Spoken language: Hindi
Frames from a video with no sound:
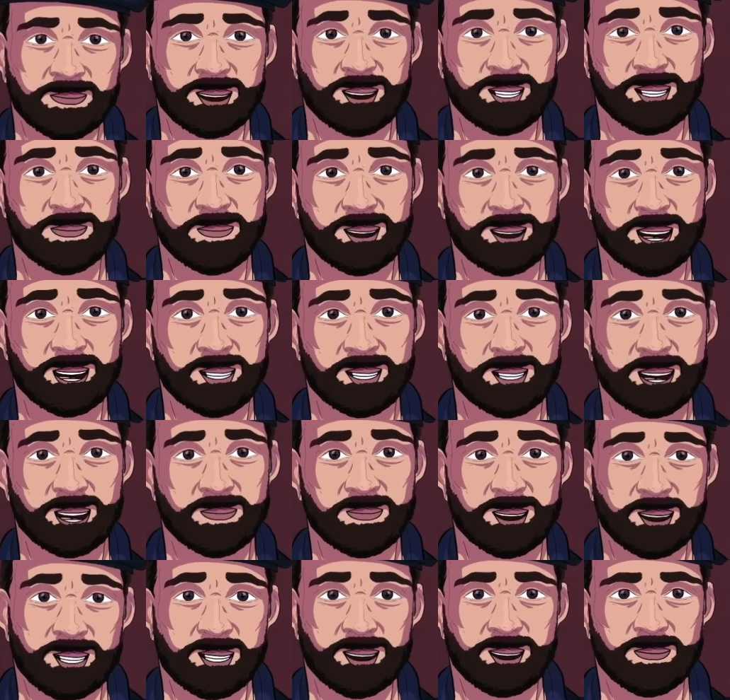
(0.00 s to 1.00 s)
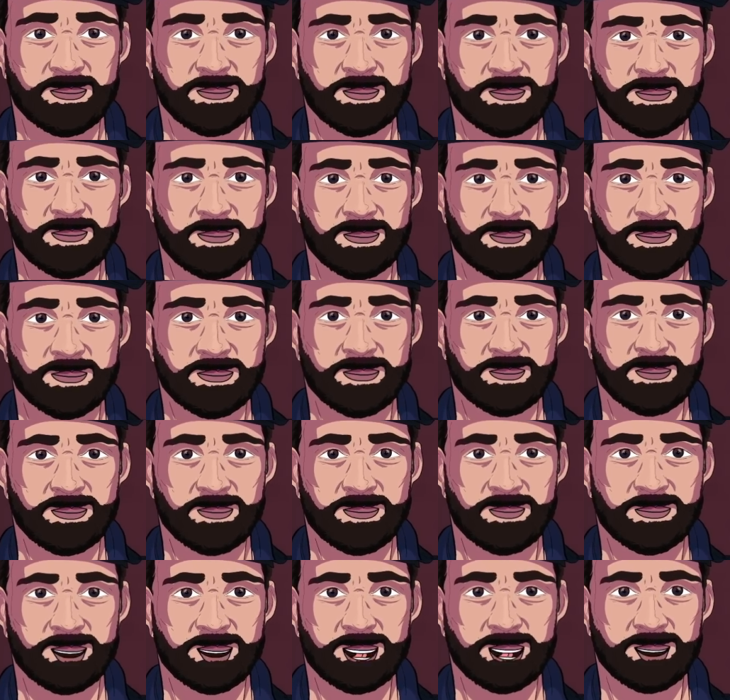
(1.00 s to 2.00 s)
अच्छी बात है
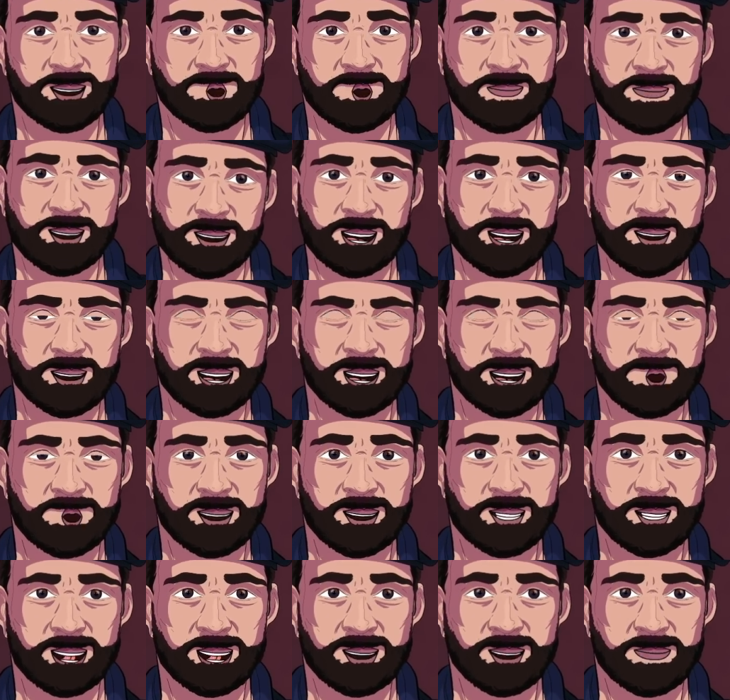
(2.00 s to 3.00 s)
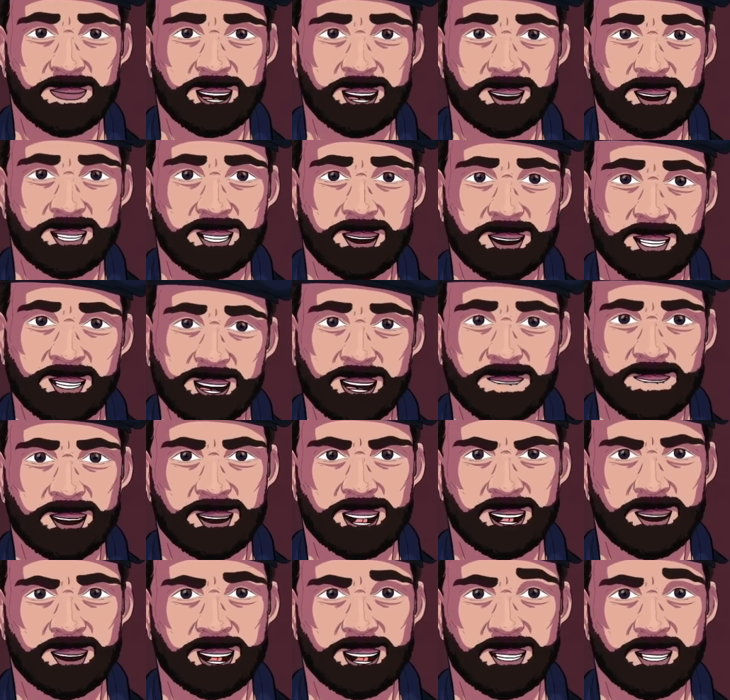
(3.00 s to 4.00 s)
पर तुम यहाँ नए हो इसलिए एक चेतावनी
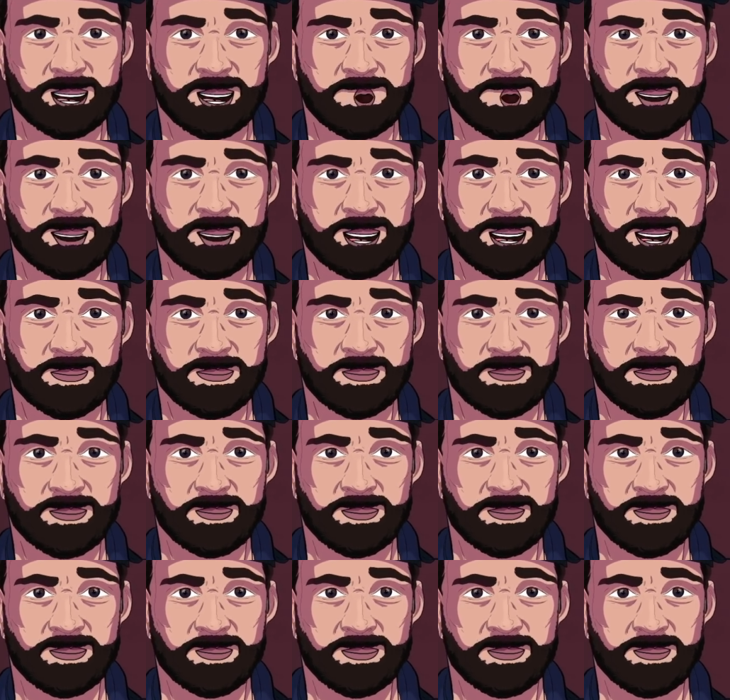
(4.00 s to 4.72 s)
देना चाहूंगा